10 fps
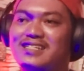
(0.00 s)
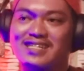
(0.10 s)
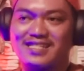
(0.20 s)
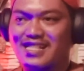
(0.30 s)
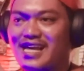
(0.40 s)

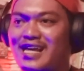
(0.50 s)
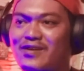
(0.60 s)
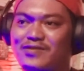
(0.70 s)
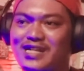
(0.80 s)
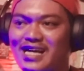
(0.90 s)
cerita
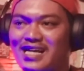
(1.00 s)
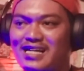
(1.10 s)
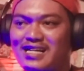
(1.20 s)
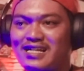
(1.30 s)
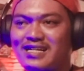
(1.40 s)
yang udah
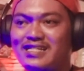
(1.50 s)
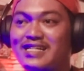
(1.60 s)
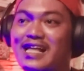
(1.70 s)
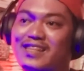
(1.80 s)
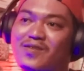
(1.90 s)

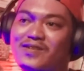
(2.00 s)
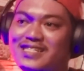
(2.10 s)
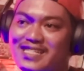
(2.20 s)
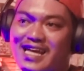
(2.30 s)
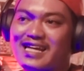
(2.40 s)

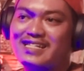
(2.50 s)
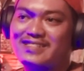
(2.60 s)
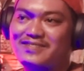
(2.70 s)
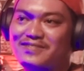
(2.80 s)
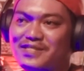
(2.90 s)
dikantonginnya
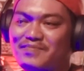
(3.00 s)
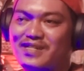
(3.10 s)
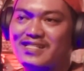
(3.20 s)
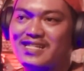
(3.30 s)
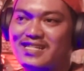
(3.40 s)
gitu loh
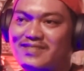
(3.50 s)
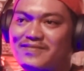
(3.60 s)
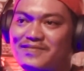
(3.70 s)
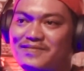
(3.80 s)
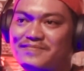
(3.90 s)
seperti itu